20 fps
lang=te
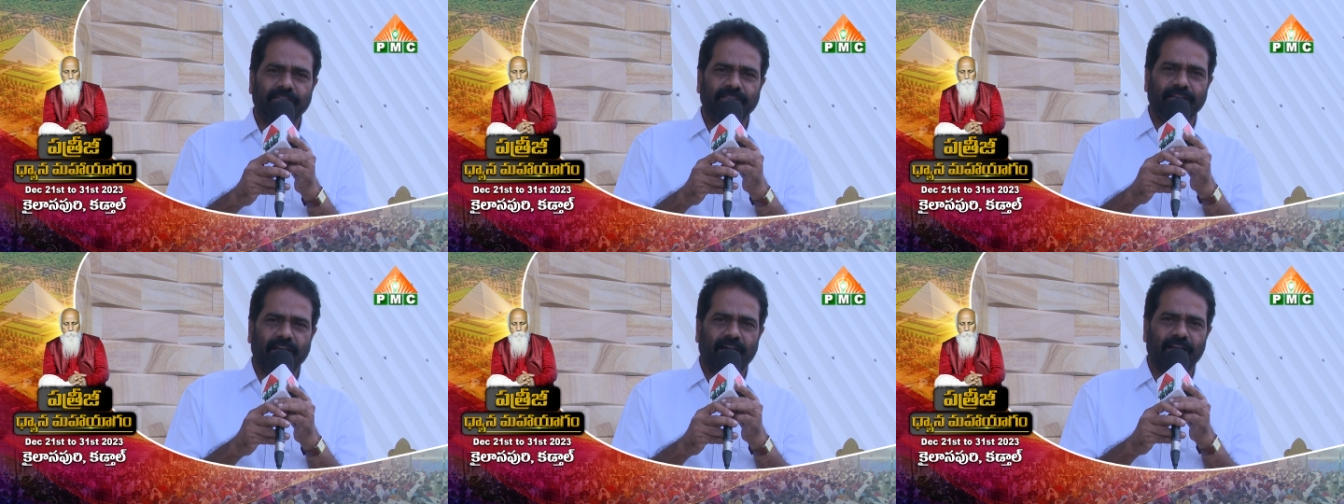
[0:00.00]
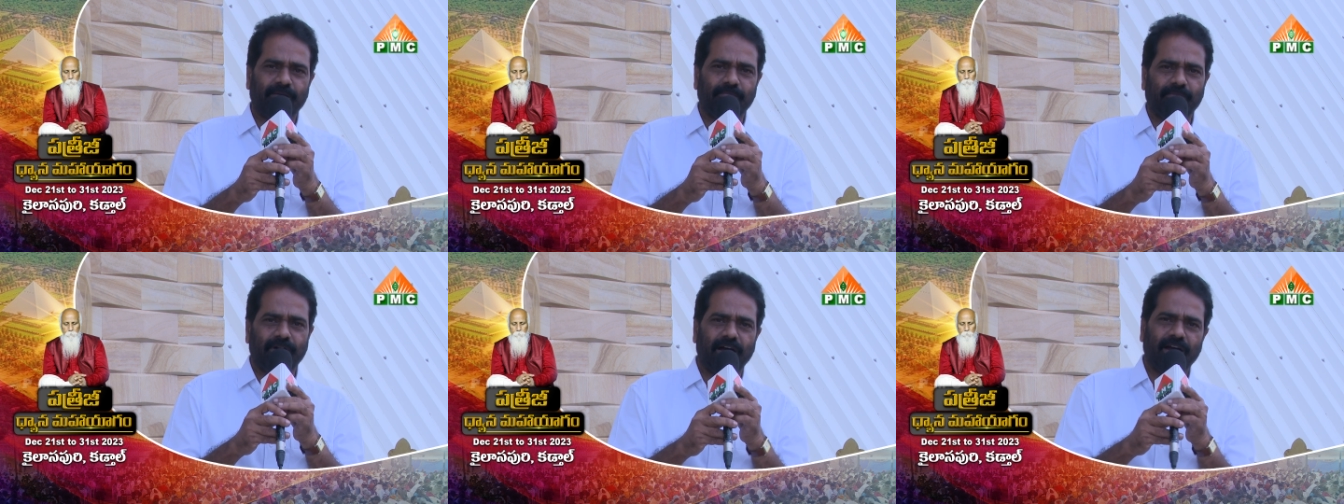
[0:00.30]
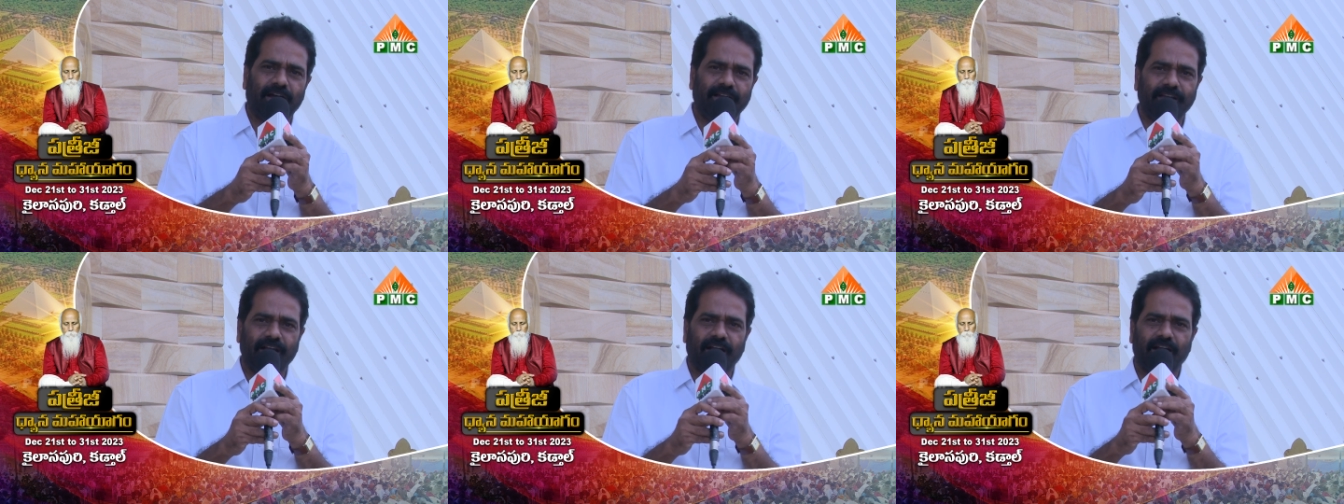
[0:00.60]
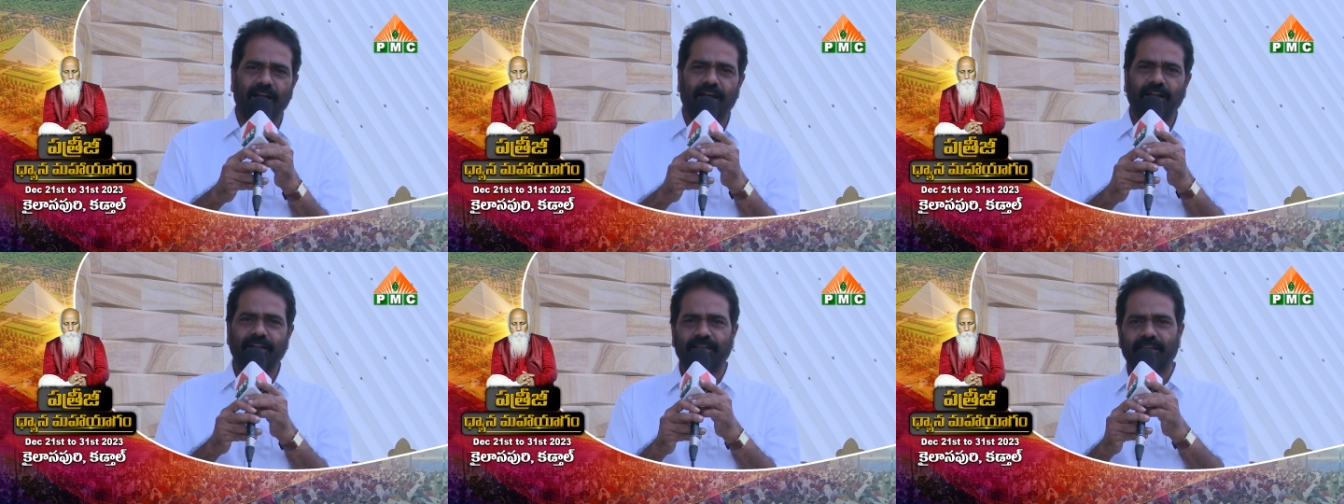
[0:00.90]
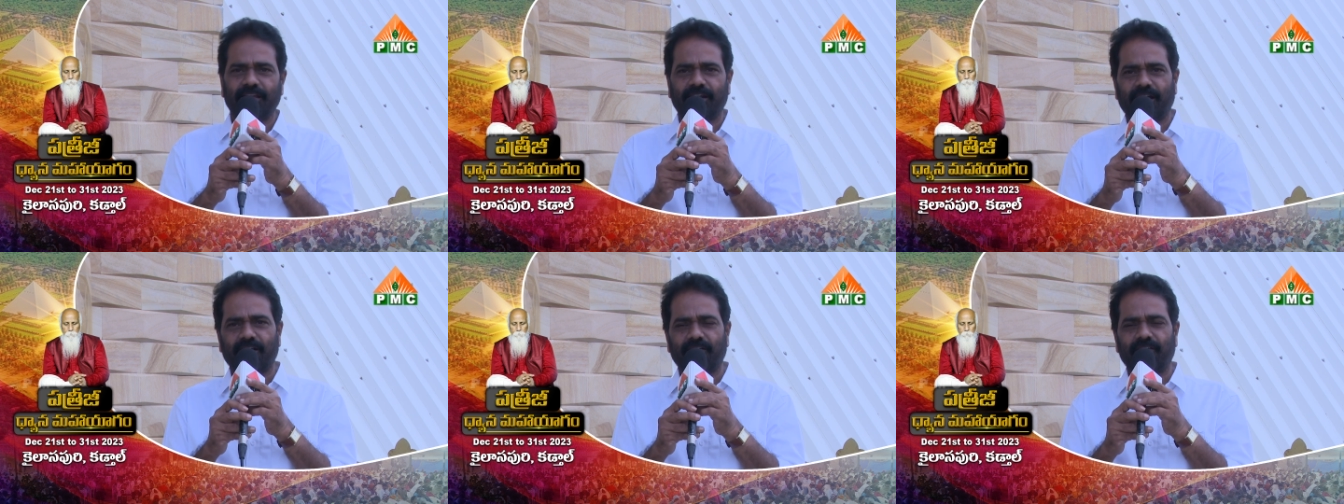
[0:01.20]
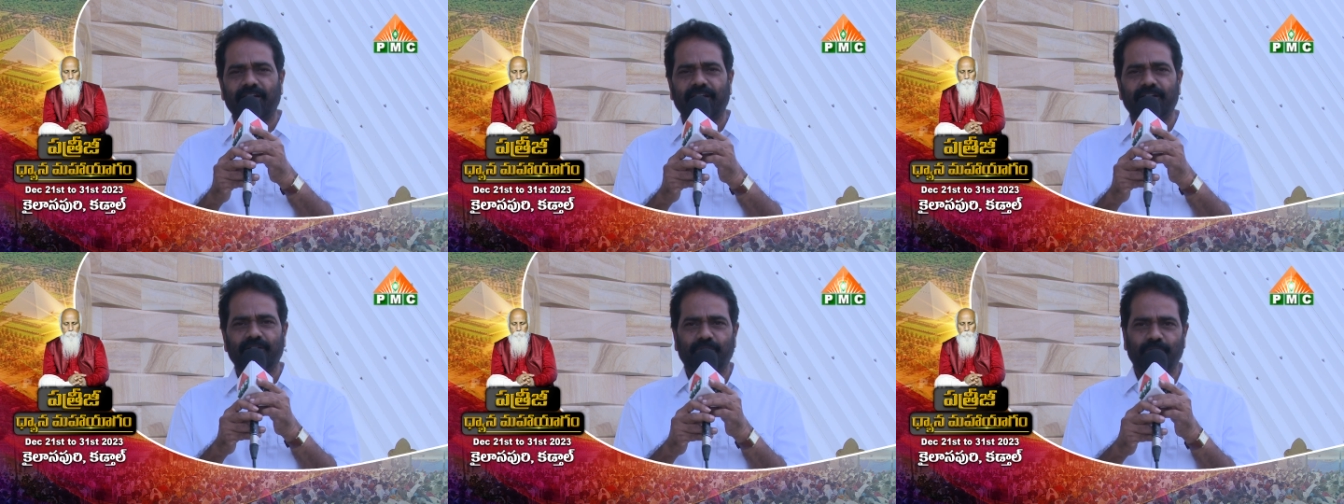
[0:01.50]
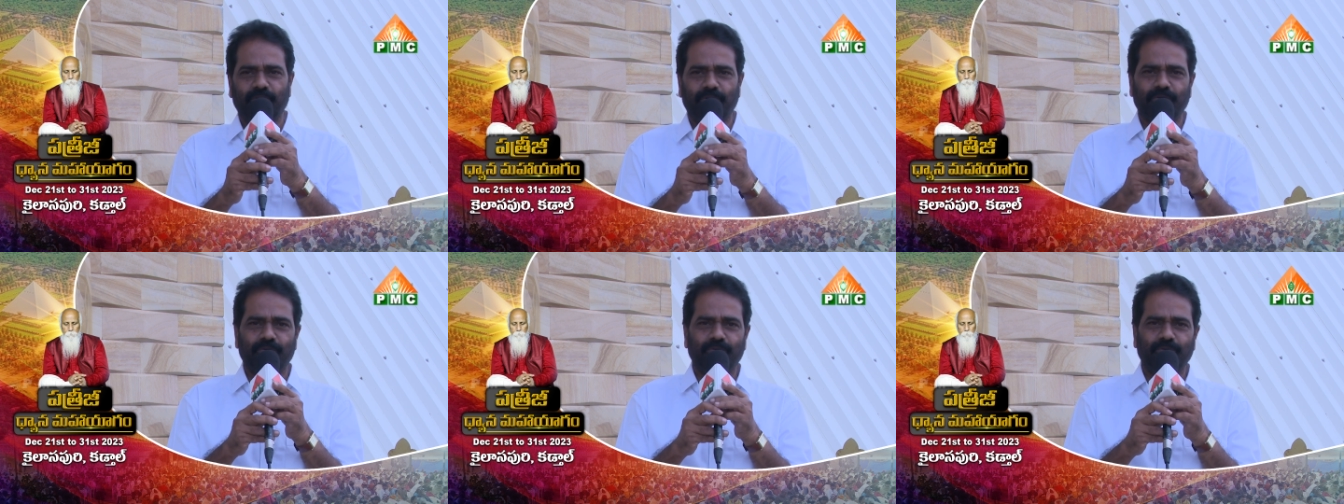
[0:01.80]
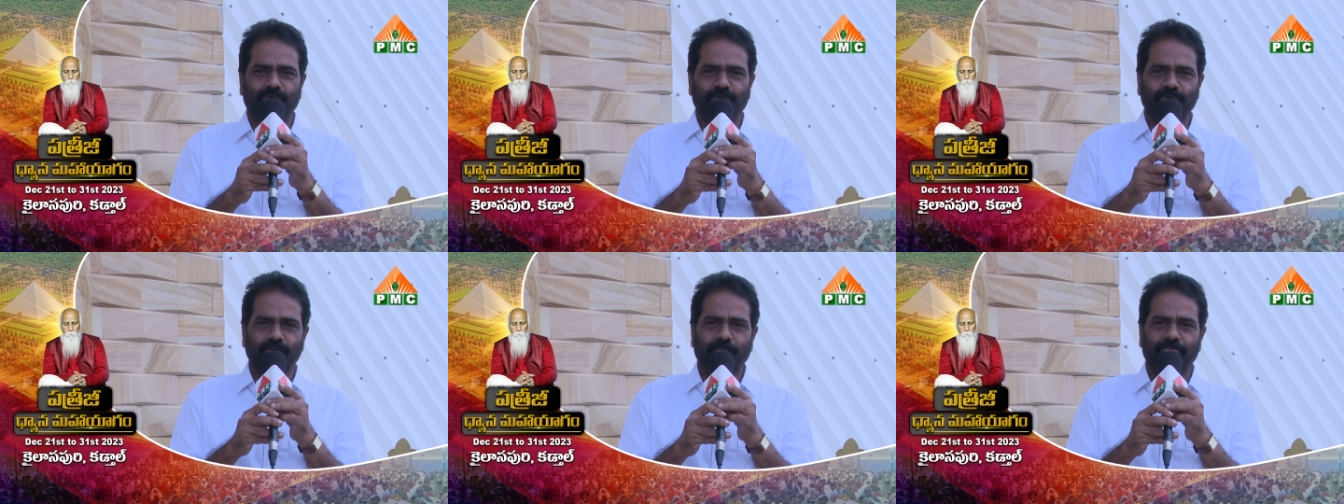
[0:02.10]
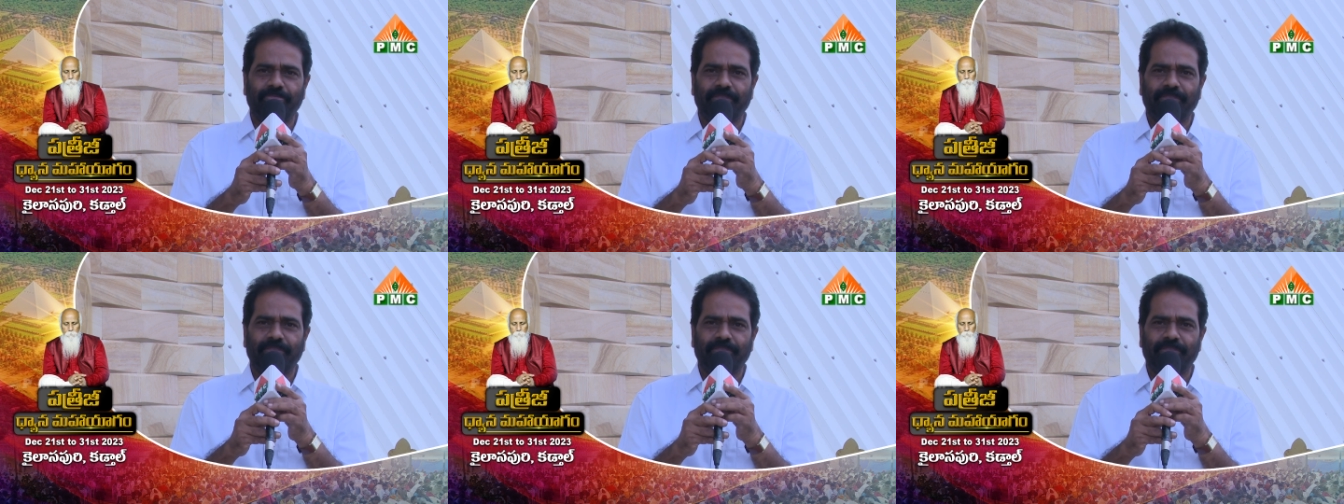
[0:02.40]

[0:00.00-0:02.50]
ధ్యాన మహాయాగానికి రావాలని కోరుకుంటూ